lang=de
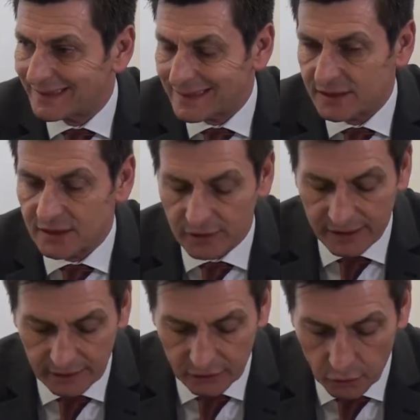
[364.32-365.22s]
dass es zu
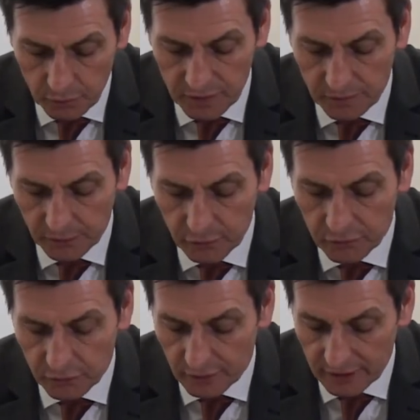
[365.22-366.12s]
keinen
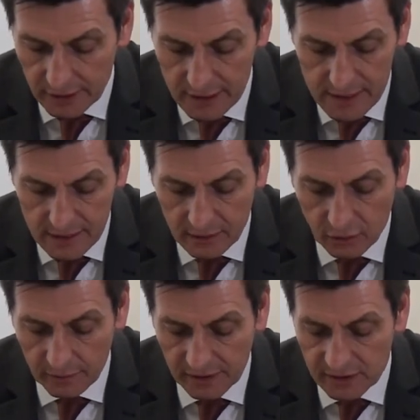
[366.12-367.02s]
Doppelprüfungen
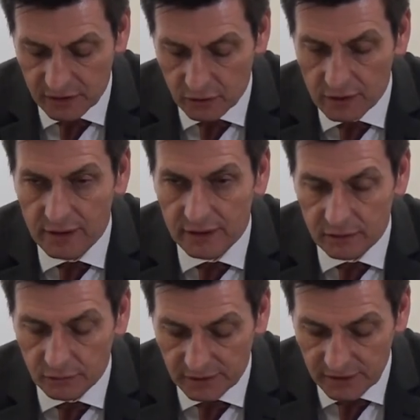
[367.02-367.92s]
kommen soll, also
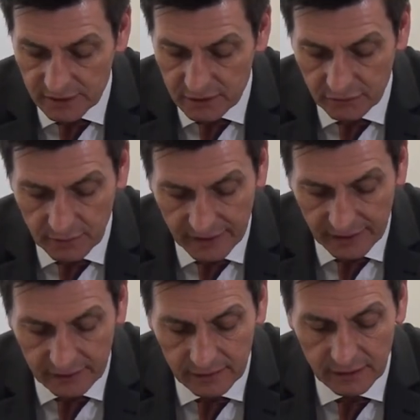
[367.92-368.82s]
um diese zu
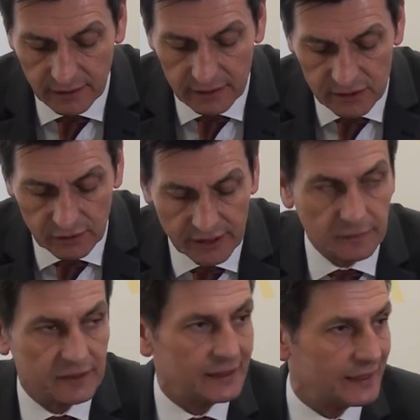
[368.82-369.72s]
vermeiden, soll eben
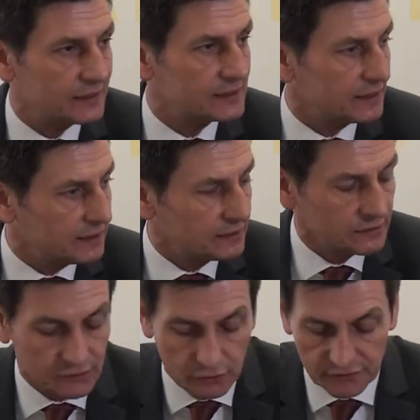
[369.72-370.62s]
der
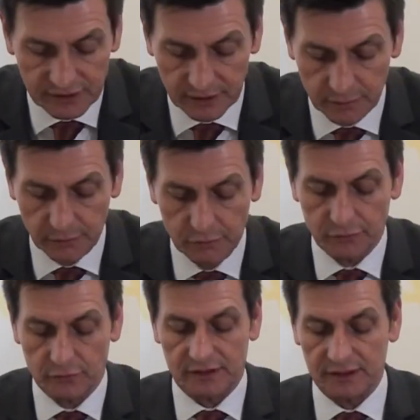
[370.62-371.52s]
Landesrechnungshof seine
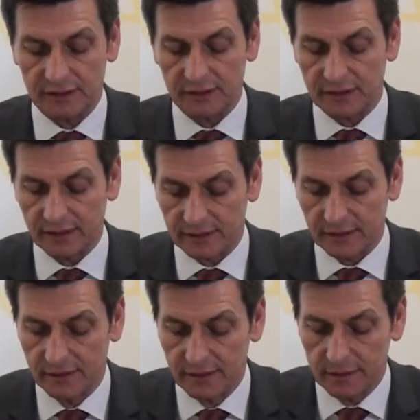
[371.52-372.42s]
Prüfungstätigkeiten
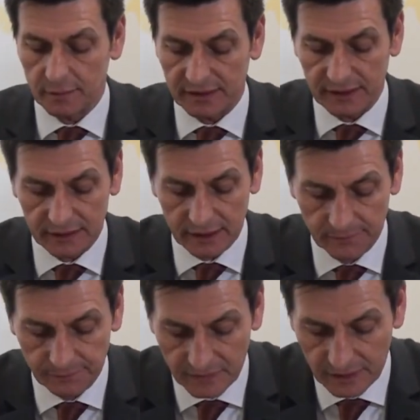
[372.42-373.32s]
mit jener
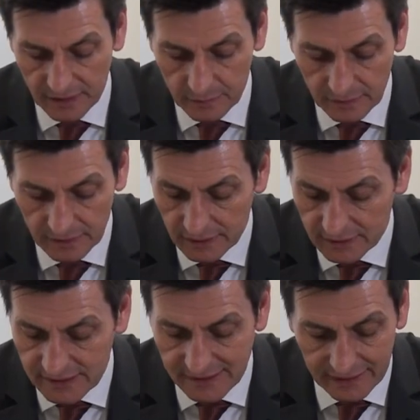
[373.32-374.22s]
eben
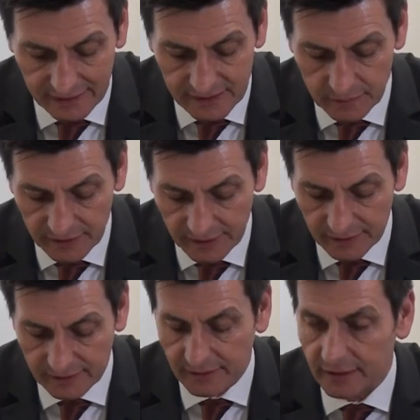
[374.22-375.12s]
des Landes im
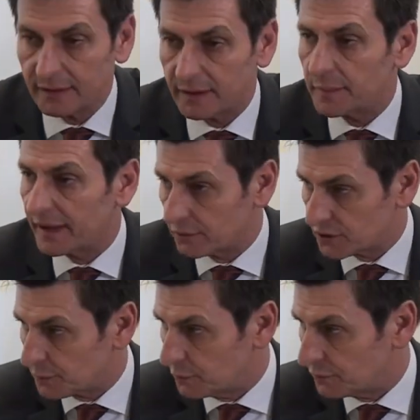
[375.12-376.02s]
Bereich der
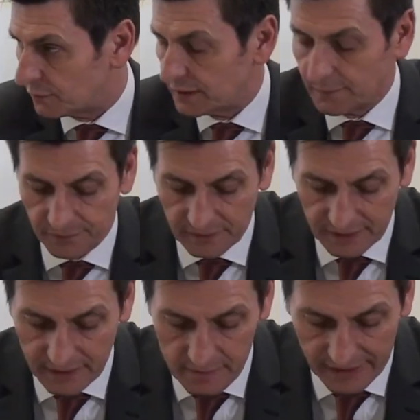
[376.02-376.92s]
Gebarungsprüfungen der
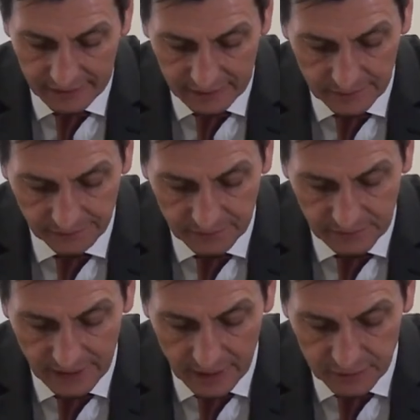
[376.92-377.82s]
Gemeinden
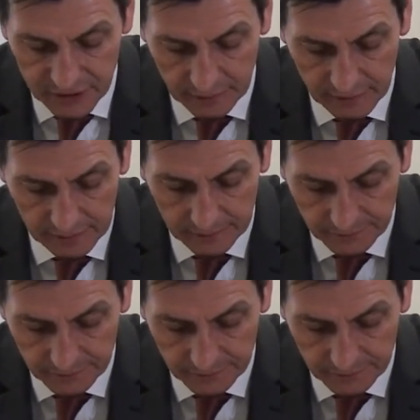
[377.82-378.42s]
abstimmen.